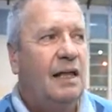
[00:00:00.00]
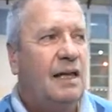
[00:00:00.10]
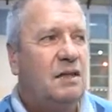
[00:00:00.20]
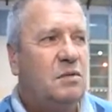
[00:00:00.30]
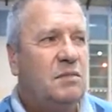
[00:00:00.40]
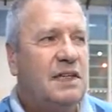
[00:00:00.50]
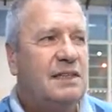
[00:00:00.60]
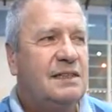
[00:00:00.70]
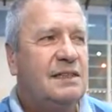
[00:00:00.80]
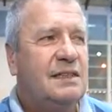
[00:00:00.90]

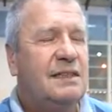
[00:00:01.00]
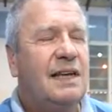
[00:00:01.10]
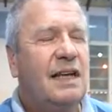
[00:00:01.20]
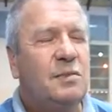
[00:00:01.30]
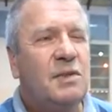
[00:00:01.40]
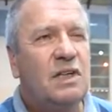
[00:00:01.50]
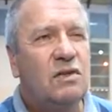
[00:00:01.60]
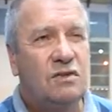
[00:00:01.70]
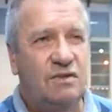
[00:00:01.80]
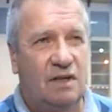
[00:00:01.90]
Natomiast y, graliśmy
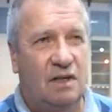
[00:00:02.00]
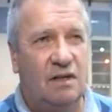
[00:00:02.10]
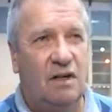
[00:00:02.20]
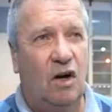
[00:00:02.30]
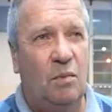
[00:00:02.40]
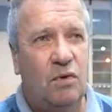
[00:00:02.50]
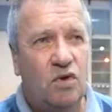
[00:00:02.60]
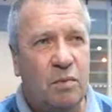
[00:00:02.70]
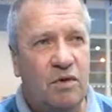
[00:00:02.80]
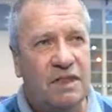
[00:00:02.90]
nierówno.
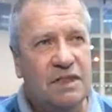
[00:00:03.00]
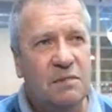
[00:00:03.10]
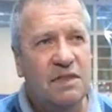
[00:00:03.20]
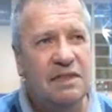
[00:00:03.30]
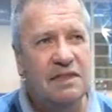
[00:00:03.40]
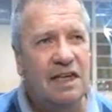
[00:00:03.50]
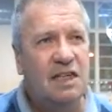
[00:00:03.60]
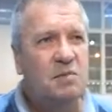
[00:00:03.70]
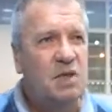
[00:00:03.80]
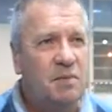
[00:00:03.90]
Oprócz powiedzmy tych
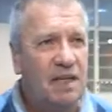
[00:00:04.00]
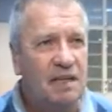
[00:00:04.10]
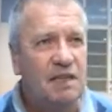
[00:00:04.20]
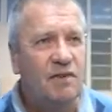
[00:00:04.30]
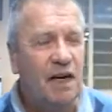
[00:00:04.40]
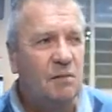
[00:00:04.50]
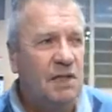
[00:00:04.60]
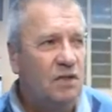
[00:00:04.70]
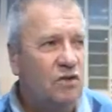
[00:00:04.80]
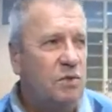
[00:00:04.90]
takich przepięknych
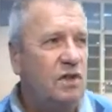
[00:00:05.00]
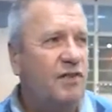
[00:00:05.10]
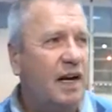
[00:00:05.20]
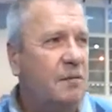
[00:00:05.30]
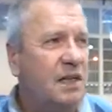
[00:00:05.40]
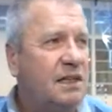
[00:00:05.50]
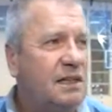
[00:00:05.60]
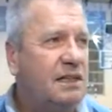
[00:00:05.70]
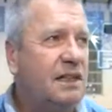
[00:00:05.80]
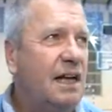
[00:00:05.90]
fragmentów, były
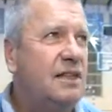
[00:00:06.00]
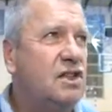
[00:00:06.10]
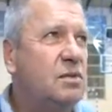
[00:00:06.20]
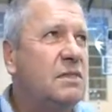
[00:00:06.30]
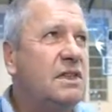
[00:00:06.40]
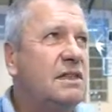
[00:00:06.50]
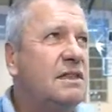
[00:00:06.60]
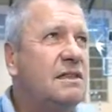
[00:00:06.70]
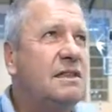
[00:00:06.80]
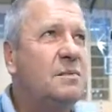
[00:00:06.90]
fragmenty, że graliśmy
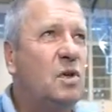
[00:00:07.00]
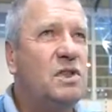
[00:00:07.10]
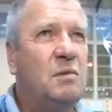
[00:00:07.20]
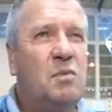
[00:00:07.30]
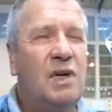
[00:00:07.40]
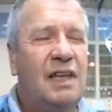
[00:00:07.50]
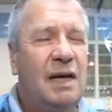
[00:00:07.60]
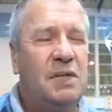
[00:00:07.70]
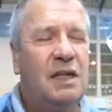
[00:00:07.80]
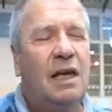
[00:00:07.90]
y, z prostymi
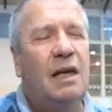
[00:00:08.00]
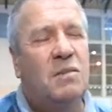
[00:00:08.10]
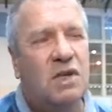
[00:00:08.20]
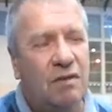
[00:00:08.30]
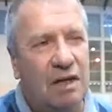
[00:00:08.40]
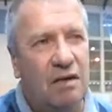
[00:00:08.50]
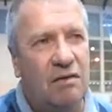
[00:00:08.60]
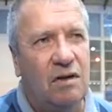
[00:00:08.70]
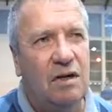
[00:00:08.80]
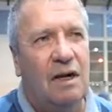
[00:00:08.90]
błędami.
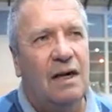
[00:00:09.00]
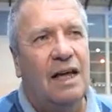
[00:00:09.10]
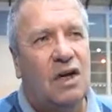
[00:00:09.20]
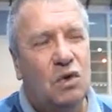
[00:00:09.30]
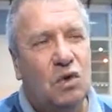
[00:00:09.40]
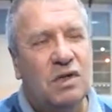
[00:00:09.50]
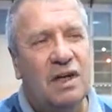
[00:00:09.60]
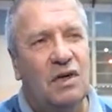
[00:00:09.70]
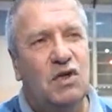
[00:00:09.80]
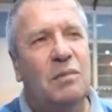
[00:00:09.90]
Przykładowo, jako
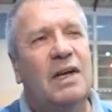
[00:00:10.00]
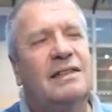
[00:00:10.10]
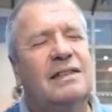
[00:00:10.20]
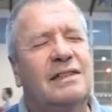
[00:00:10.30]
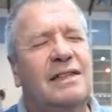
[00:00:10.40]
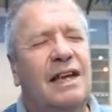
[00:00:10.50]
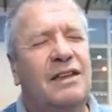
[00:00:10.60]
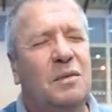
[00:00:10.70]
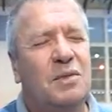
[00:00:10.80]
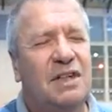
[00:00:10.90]
drużyna 18
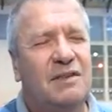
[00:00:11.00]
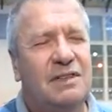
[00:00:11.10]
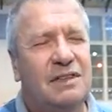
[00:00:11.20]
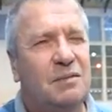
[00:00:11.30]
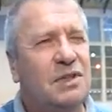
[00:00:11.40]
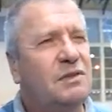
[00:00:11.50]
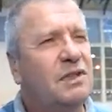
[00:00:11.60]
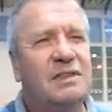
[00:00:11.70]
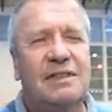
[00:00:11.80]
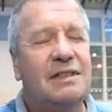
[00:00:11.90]
strat do przerwy zrobiliśmy.
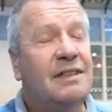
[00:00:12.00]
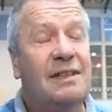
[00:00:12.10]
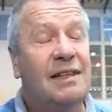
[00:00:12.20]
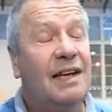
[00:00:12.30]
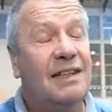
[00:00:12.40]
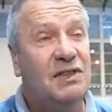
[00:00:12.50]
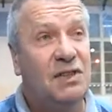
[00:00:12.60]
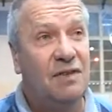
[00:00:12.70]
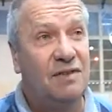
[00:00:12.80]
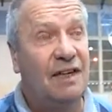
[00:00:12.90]
To jest
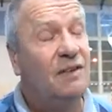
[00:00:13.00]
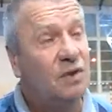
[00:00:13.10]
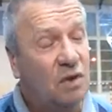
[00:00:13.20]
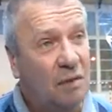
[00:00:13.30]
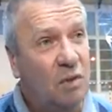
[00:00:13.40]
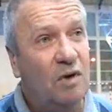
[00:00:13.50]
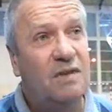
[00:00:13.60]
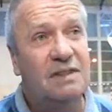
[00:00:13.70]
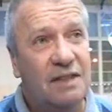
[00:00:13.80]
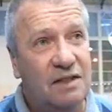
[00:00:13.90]
katastrofa. W drugiej
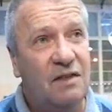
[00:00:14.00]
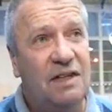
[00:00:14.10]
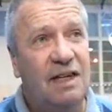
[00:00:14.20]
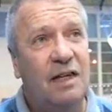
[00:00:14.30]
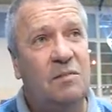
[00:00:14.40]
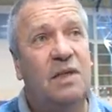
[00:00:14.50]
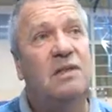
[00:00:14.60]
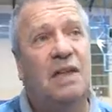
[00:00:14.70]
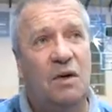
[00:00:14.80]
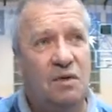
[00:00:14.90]
połowie zdecydowanie
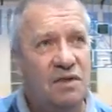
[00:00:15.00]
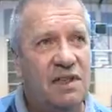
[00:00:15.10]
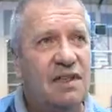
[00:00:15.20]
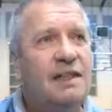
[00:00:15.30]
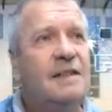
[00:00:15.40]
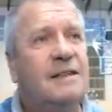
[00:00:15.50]
lepiej to dało wynik.